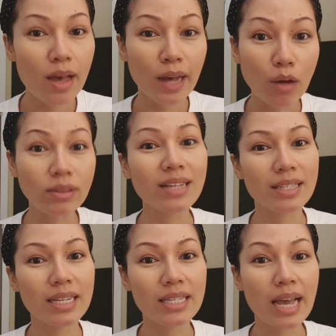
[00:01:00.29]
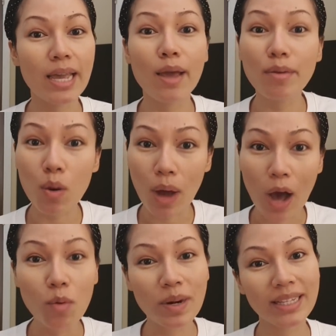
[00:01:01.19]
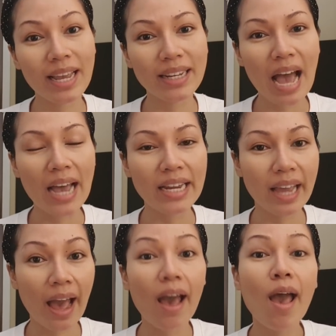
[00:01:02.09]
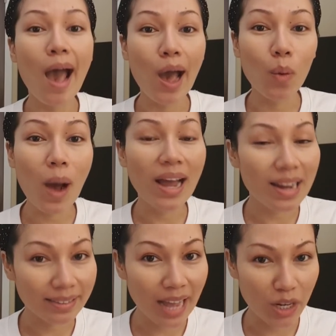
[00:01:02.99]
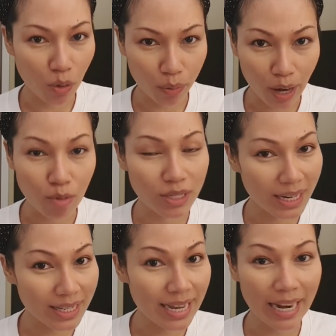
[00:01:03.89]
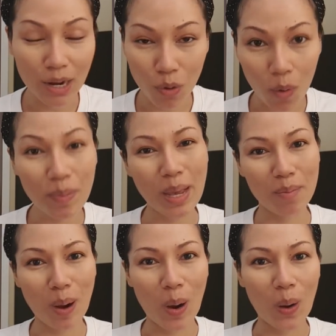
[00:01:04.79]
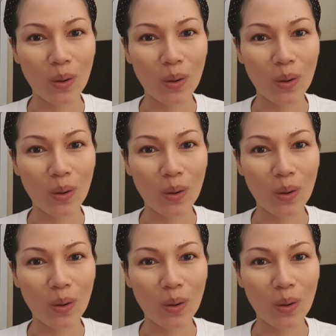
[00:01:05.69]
เขาตัดสินใจให้เราเข้าประเทศได้นะคะหากว่าหลักฐานของเราชัดเจนแล้วก็เพียงพอ